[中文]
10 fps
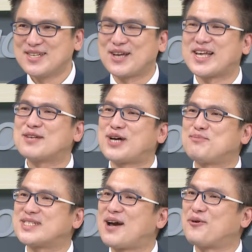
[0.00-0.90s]
他对他说他
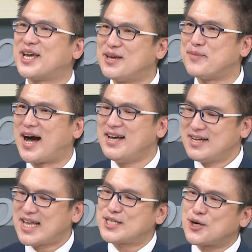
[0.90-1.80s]
不再回应嘛？
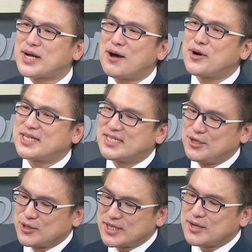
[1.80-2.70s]
但周刊会
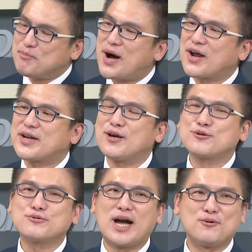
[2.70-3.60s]
有这种爆料内容
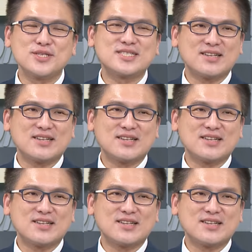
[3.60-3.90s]
出来，我只叫